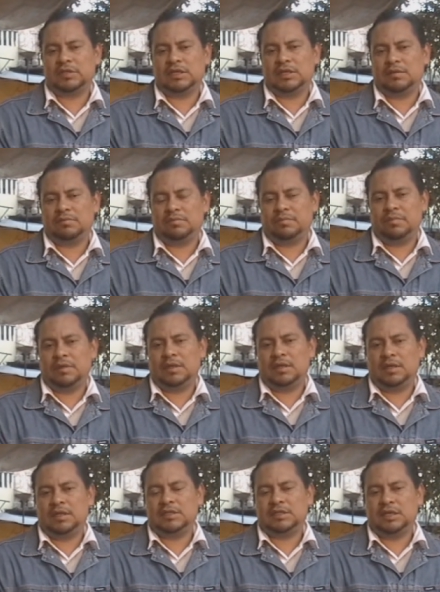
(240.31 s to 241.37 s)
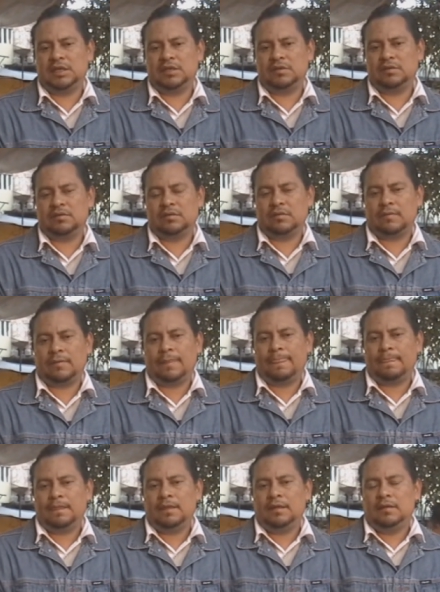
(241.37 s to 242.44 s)
sé, en este año
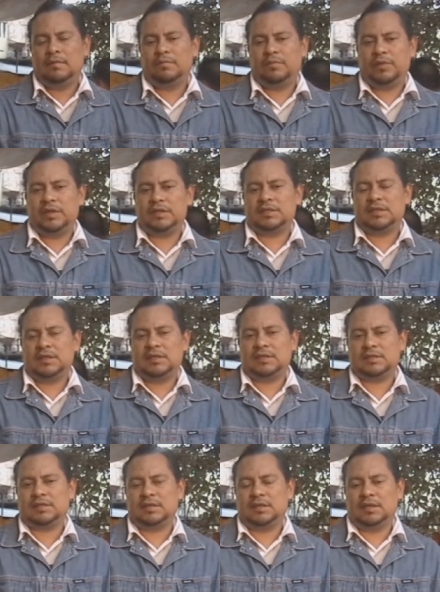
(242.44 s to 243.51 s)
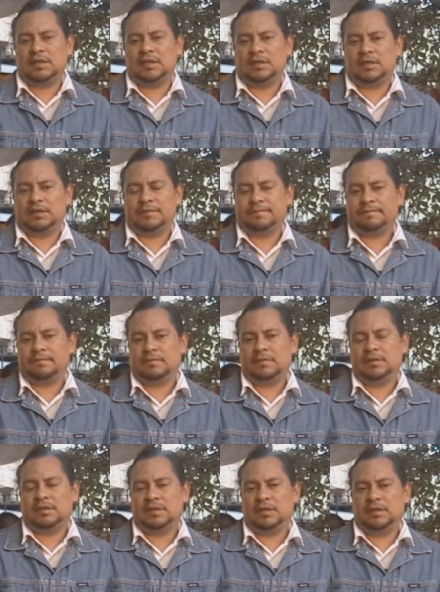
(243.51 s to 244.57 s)
puede ser este...
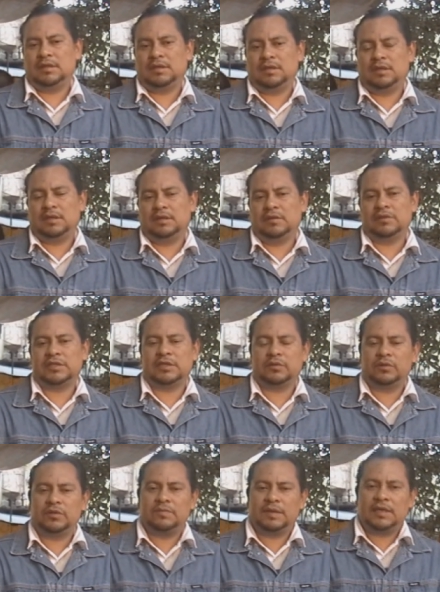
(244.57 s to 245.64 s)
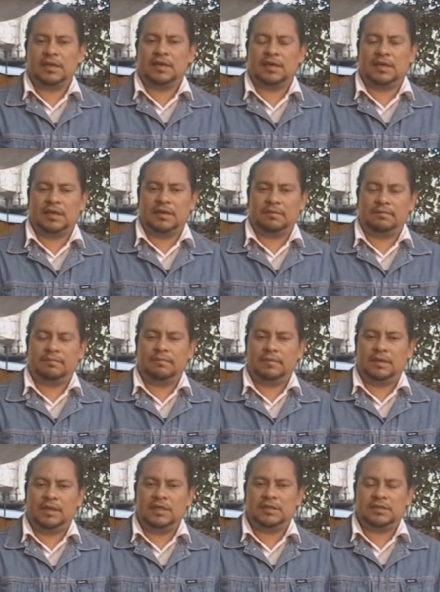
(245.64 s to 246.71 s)
Los estatutos marcan que
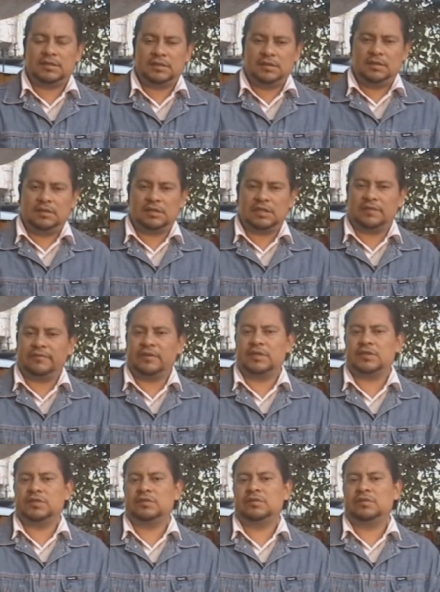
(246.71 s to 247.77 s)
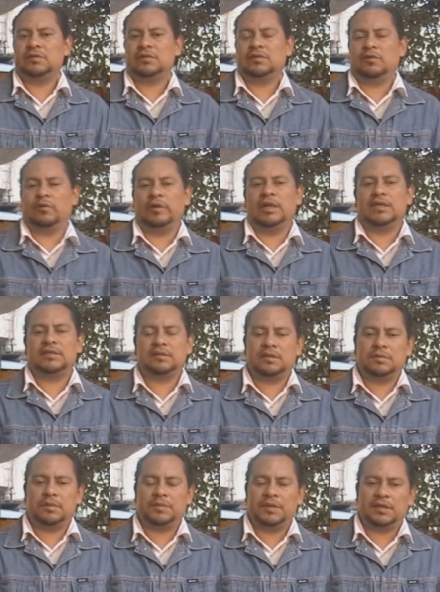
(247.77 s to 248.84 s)
es ratificación o elección
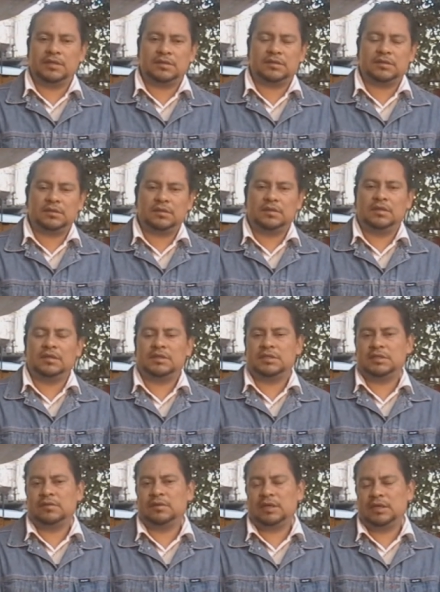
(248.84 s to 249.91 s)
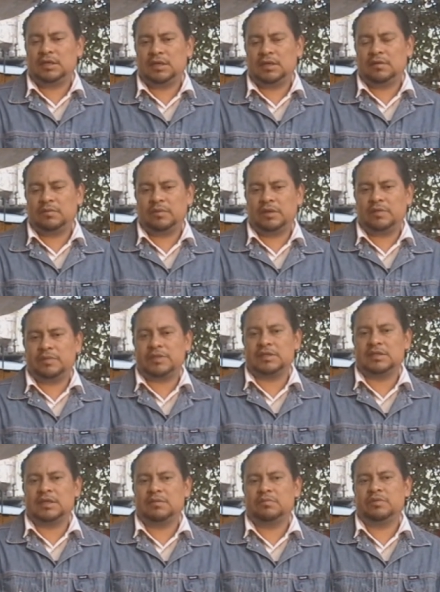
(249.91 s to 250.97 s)
de papeles. Eh, si no hay quien lo pueda
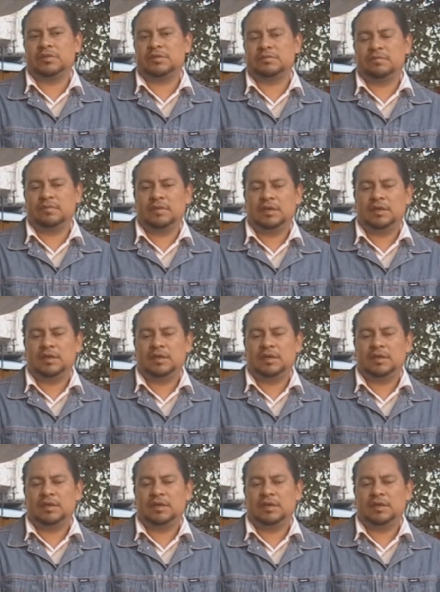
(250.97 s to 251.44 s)
representar, pues